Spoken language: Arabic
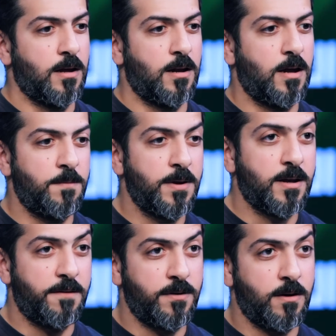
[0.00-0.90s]
اللاعبين
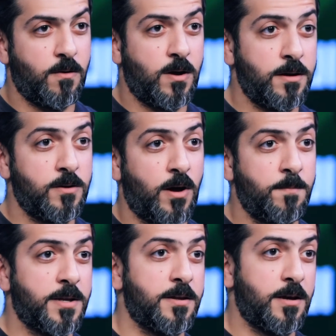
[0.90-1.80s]
كان فيها وايد
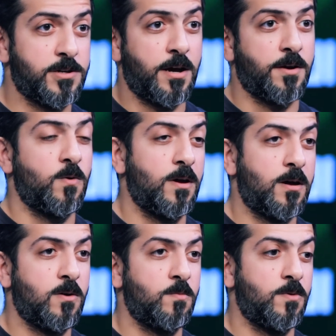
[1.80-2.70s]
وحبيت اني اشارك
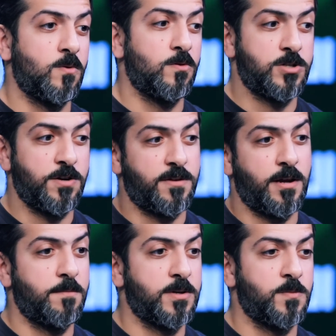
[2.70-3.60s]
وياهم وشفت
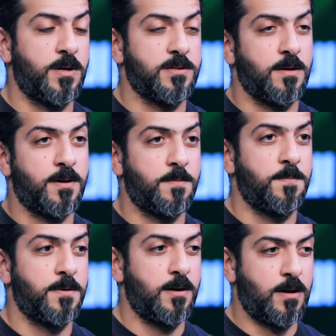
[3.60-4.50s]
يعني مجموعه شباب
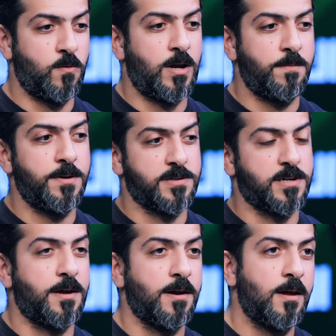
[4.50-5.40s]
او لاعبين
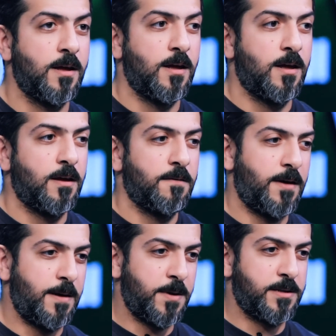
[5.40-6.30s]
صغار
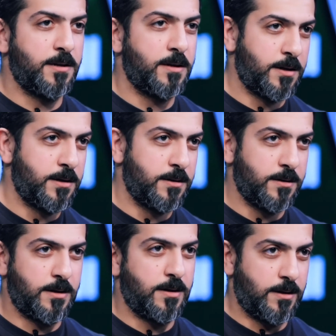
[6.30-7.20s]
فحبيت اني يعني
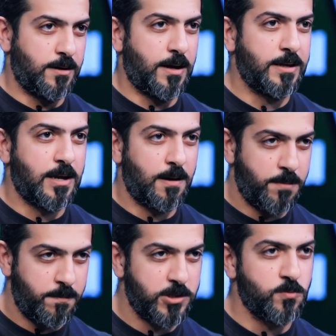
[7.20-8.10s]
ادخل
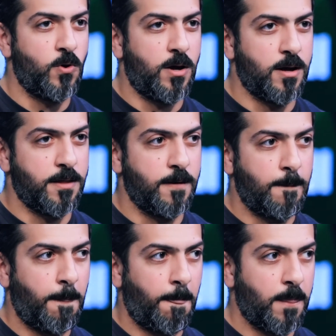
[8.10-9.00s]
بالمجموعه هذه
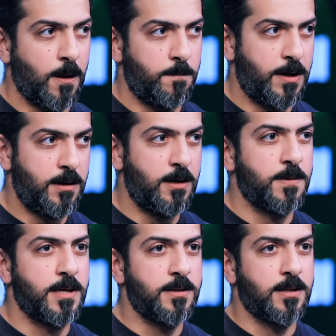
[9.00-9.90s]
مع العلم
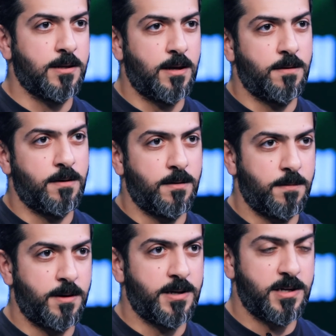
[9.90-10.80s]
كنت آه،
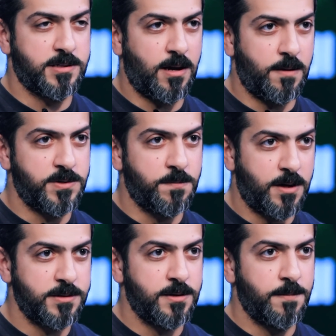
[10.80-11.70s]
بالاساس لاعب
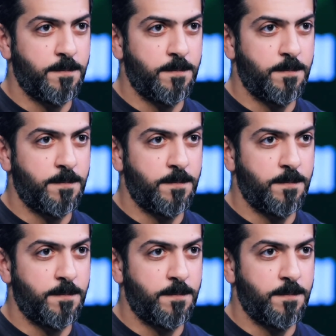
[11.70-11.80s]
جمباز